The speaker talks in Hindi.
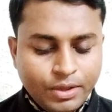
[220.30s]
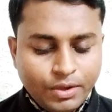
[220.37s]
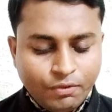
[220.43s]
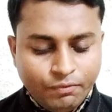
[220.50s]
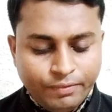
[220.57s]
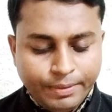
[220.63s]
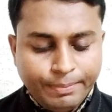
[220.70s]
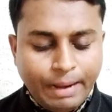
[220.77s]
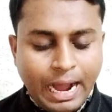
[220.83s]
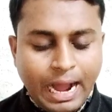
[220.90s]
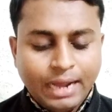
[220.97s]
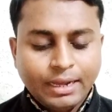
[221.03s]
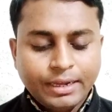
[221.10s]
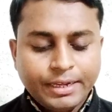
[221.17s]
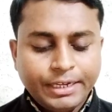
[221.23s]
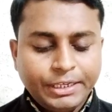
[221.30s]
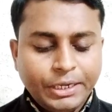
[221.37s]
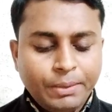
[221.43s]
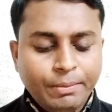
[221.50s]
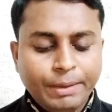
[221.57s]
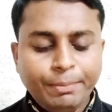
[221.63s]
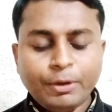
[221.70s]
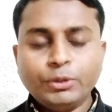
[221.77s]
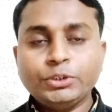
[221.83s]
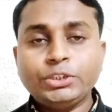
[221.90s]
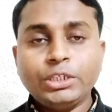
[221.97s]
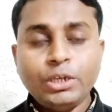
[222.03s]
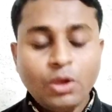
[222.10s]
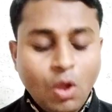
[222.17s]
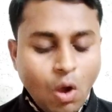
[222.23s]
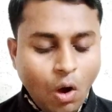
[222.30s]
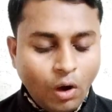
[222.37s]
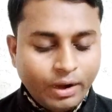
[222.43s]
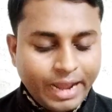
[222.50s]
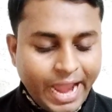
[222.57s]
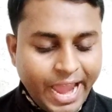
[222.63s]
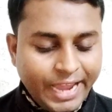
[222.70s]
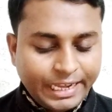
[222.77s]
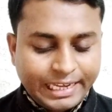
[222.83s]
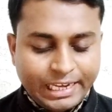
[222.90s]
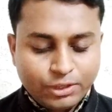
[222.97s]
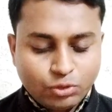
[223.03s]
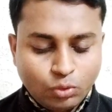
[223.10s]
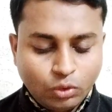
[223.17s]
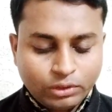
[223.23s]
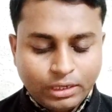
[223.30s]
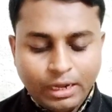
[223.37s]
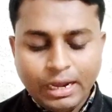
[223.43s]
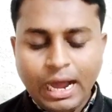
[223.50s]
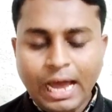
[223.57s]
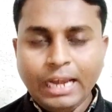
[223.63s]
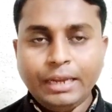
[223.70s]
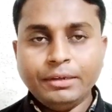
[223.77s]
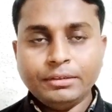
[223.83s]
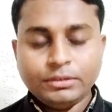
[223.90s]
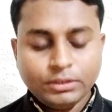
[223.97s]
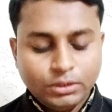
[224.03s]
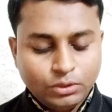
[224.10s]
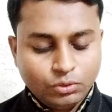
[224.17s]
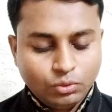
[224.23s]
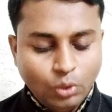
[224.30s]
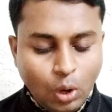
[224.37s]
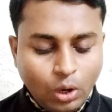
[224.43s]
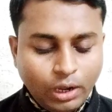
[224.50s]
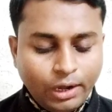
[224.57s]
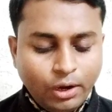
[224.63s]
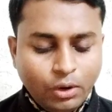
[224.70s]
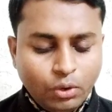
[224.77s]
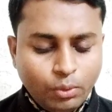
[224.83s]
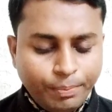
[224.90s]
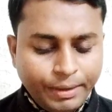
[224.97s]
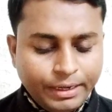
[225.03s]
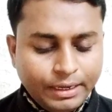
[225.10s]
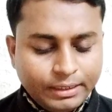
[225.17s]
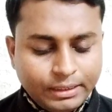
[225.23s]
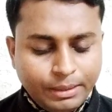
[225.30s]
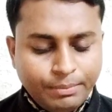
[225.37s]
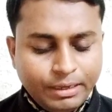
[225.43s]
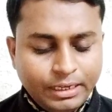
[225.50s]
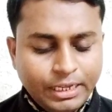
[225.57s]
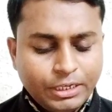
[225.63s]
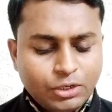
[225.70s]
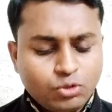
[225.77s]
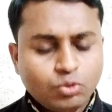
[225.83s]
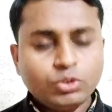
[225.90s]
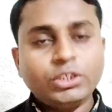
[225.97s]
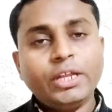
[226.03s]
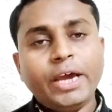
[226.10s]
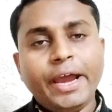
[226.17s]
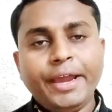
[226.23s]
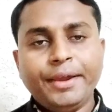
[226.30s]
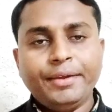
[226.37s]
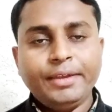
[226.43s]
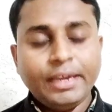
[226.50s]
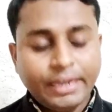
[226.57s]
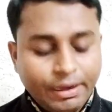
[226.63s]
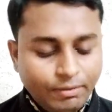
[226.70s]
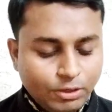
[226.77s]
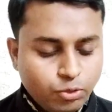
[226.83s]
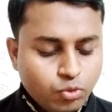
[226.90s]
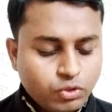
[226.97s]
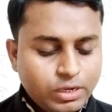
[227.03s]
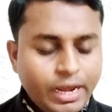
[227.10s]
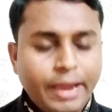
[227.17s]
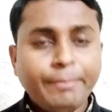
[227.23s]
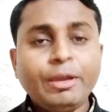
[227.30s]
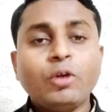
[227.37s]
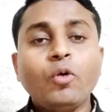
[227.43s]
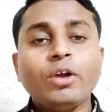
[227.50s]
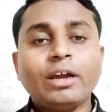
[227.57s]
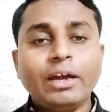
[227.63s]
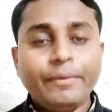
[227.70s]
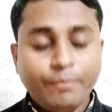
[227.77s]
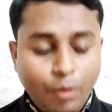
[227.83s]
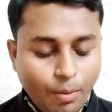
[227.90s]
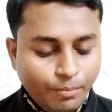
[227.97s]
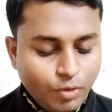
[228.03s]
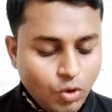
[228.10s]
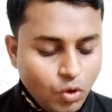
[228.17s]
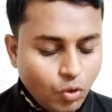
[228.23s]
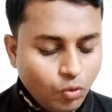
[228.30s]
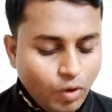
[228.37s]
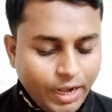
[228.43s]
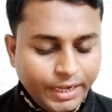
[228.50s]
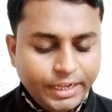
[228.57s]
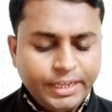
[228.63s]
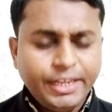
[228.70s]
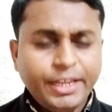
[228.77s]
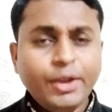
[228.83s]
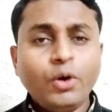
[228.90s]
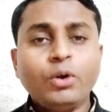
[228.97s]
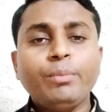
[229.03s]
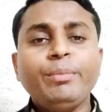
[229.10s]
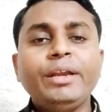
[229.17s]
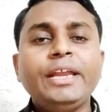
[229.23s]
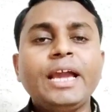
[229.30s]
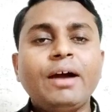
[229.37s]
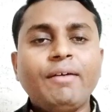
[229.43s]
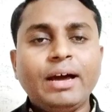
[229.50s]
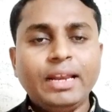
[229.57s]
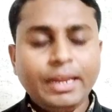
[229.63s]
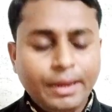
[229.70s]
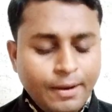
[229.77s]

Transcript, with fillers: विभाग की टीमें पहुंची और आय के स्रोत खंगाले दो करोड़ रुपए नकदी मिलने की सूचना है ये केवल सूचना है अभी कोई कंफर्म हुआ नहीं है और मीडिया वाले